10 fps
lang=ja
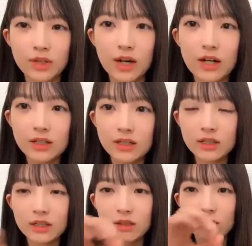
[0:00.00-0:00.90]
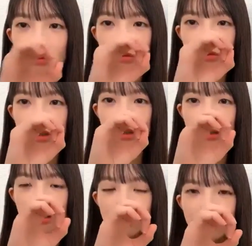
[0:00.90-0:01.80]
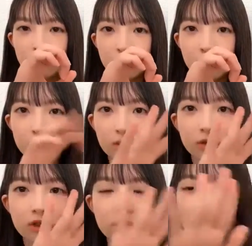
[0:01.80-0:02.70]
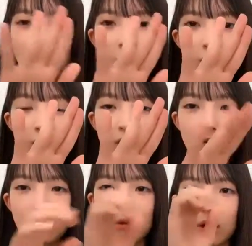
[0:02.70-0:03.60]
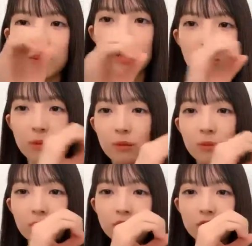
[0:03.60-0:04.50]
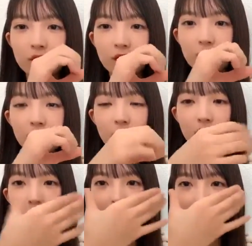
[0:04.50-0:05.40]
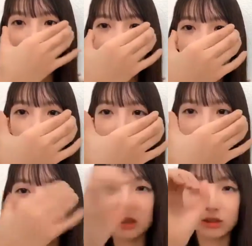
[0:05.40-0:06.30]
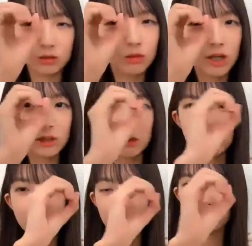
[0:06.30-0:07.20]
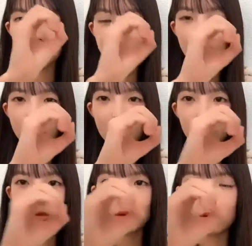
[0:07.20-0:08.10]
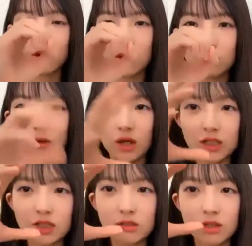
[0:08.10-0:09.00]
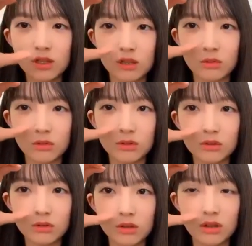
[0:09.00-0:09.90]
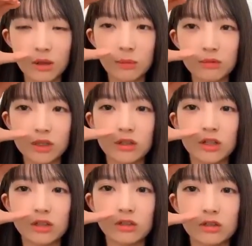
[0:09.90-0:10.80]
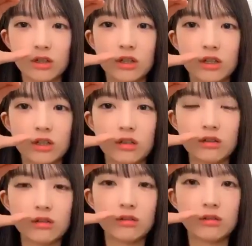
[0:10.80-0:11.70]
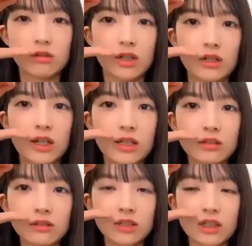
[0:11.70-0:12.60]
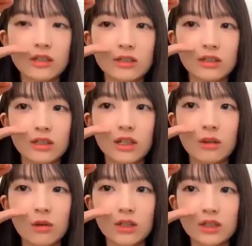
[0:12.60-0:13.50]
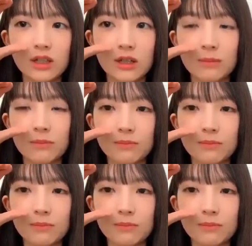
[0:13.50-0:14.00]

簡易的なここのなんかなんだろうなスマホにこうカメラをポンポンってなんか顕微鏡みたいな双眼鏡みたいなのつけるタイプともうガチのなんかこういうカボっていうやつのなんか形状の違うやつが2個あって。